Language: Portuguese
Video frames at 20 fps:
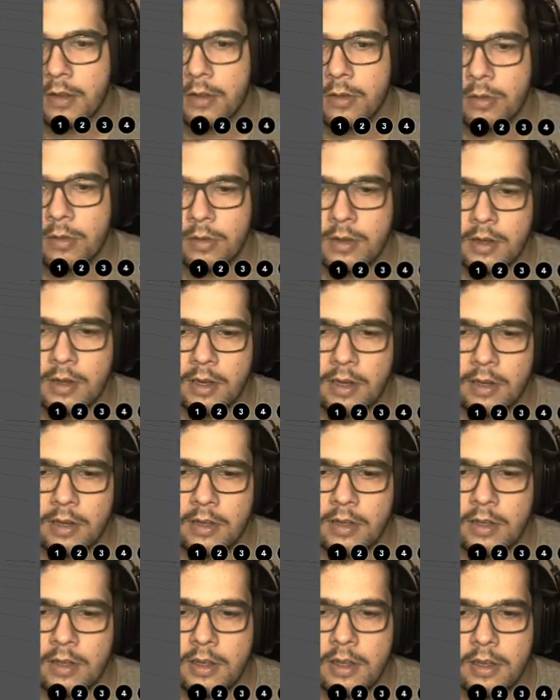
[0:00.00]
Colocar ele
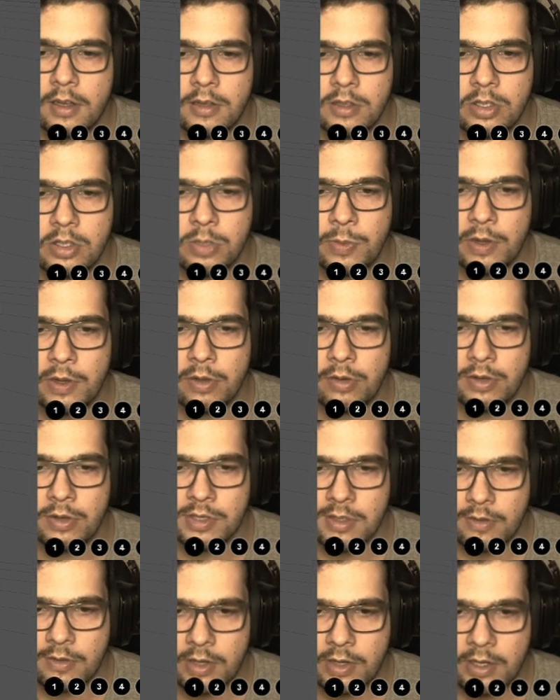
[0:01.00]
aqui. A gente pegou
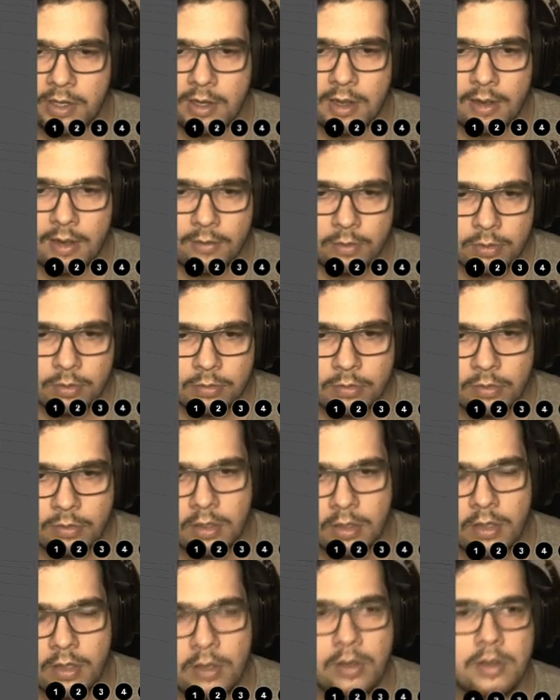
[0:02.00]
nossa variável
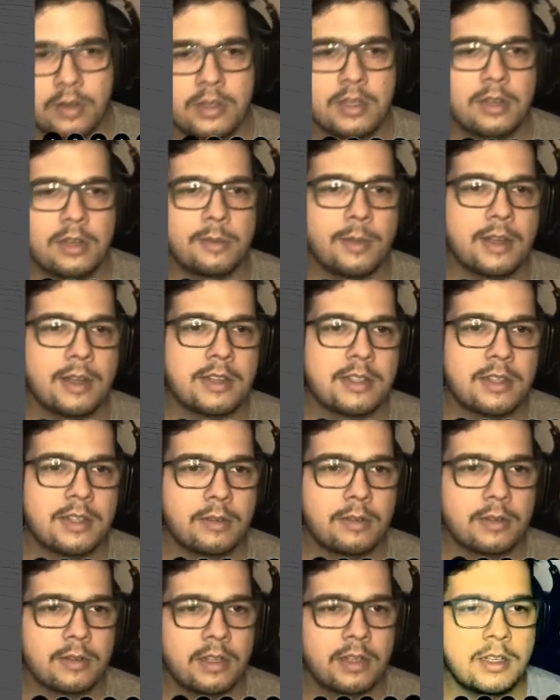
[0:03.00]
e nossa
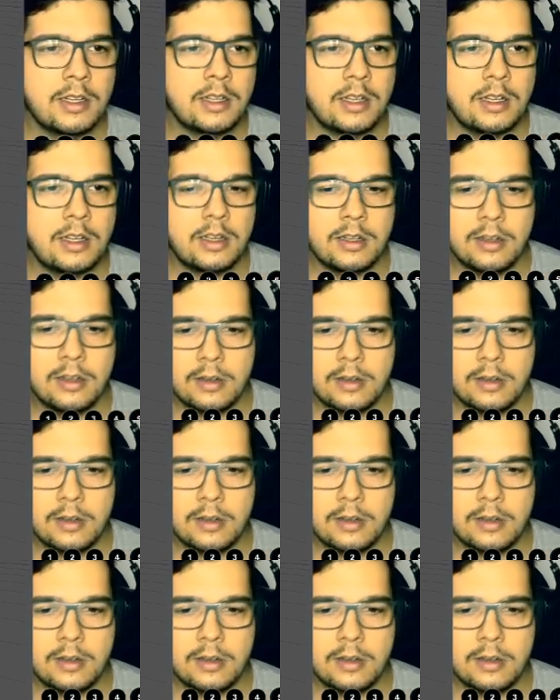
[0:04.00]
animação aqui.